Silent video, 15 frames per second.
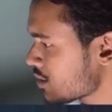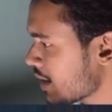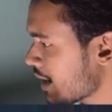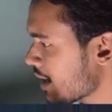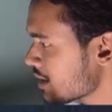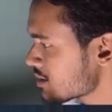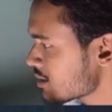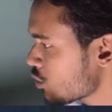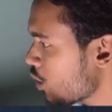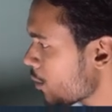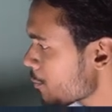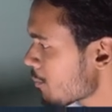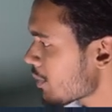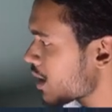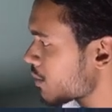এখানে যে
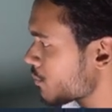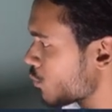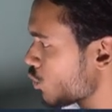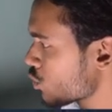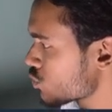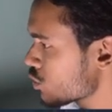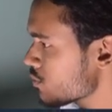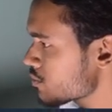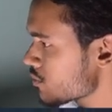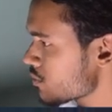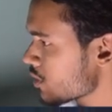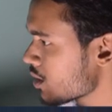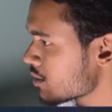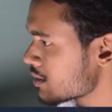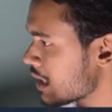কম্পেয়ার মূলত
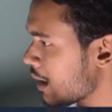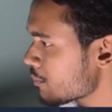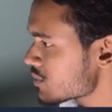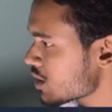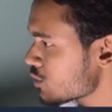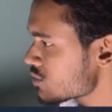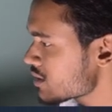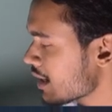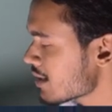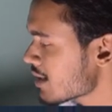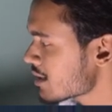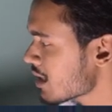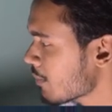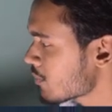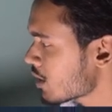দাম জানুন
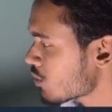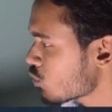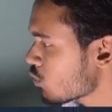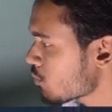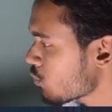সাইটটাতে আপনারা খুব